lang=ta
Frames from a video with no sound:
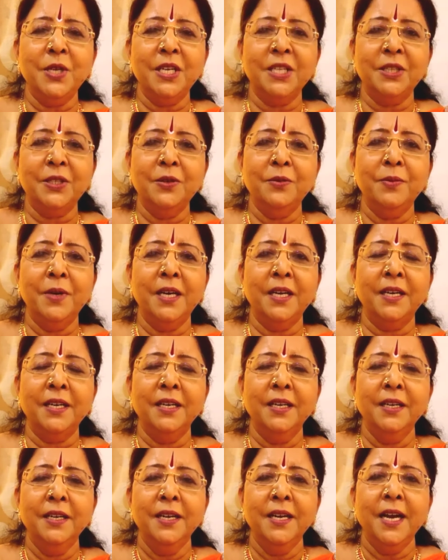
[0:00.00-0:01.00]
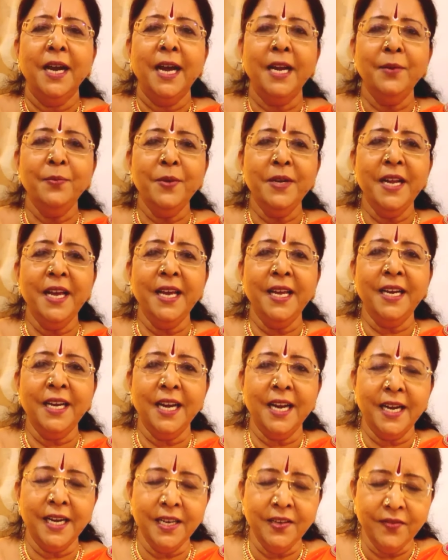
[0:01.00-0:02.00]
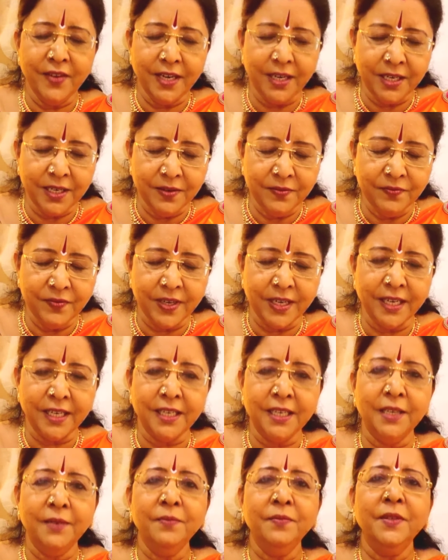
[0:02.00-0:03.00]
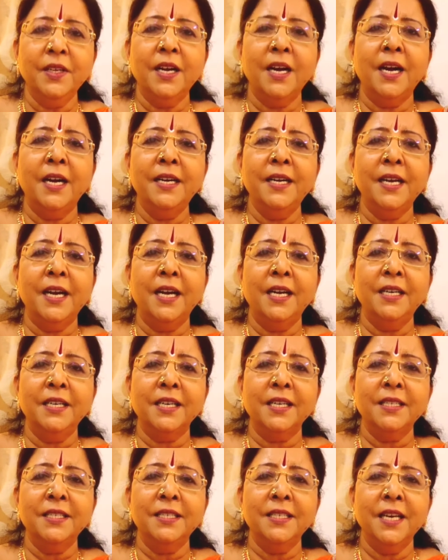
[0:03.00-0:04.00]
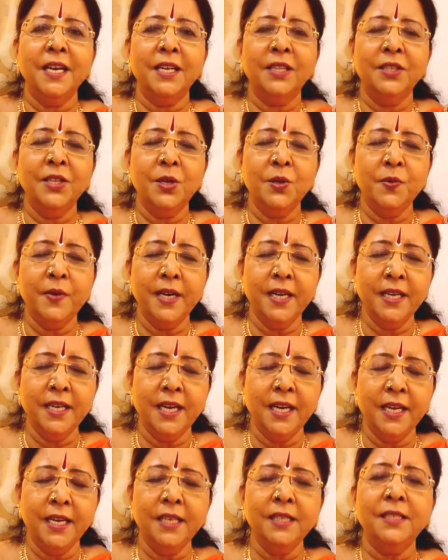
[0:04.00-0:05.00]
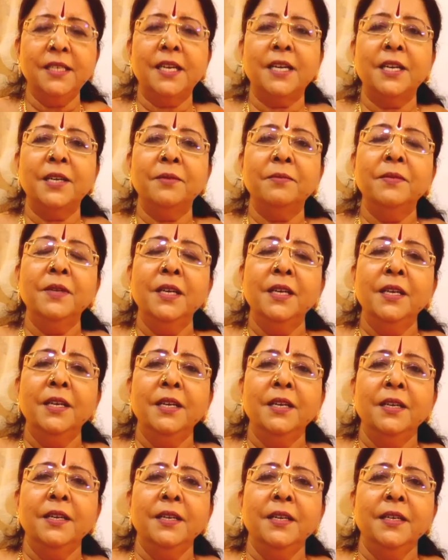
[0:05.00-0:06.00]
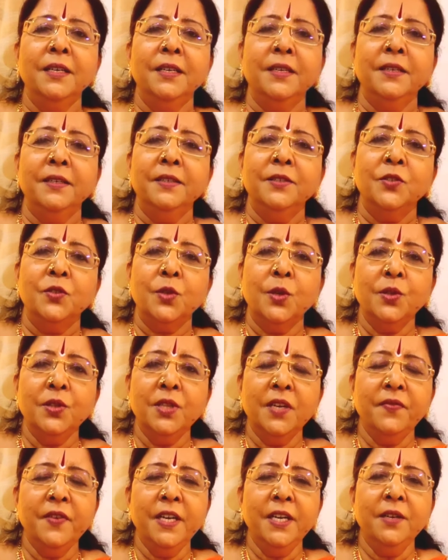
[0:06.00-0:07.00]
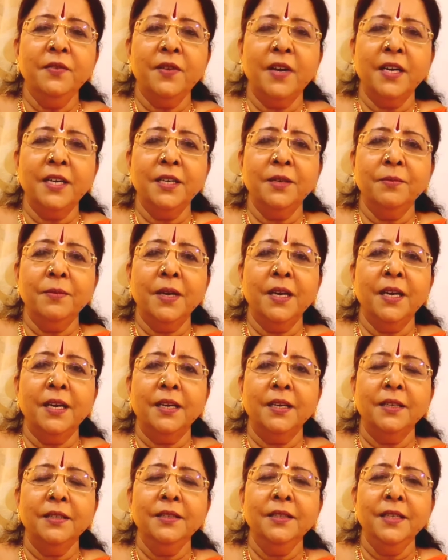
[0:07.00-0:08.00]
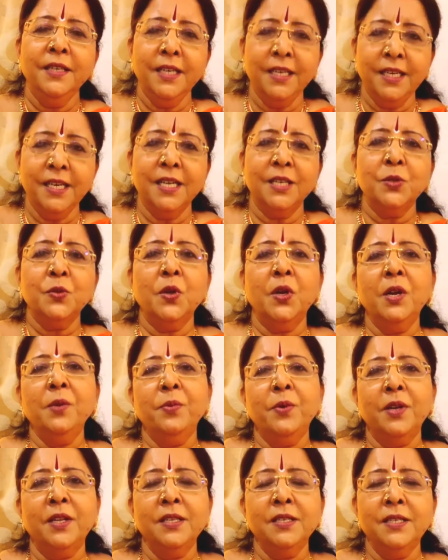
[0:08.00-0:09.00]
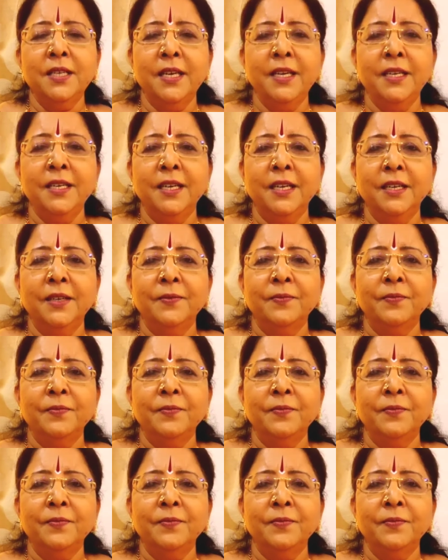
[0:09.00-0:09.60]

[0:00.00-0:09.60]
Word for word: சுரத்குமார் அன்பு நேயர்கள் அனைவருக்கும் வணக்கம் ஆண்டாள் நாச்சியார் திருவடிகளே சரணம் சொந்த வீடு வாங்கணுமா இன்னைக்கு நான் சொல்ல போகிறத செய்யுங்க